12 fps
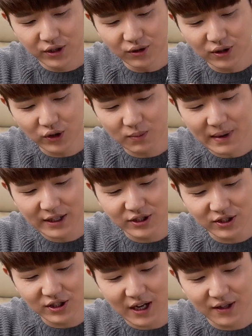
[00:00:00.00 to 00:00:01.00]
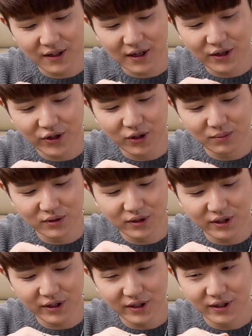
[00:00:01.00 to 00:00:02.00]
이런 게 더 맛있지 않나요
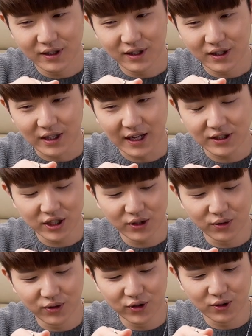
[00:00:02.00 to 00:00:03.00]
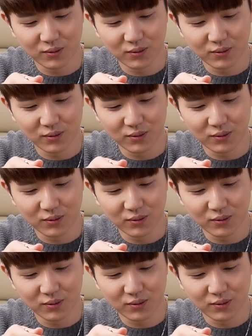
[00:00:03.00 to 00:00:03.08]
여러분들? 야채 넣는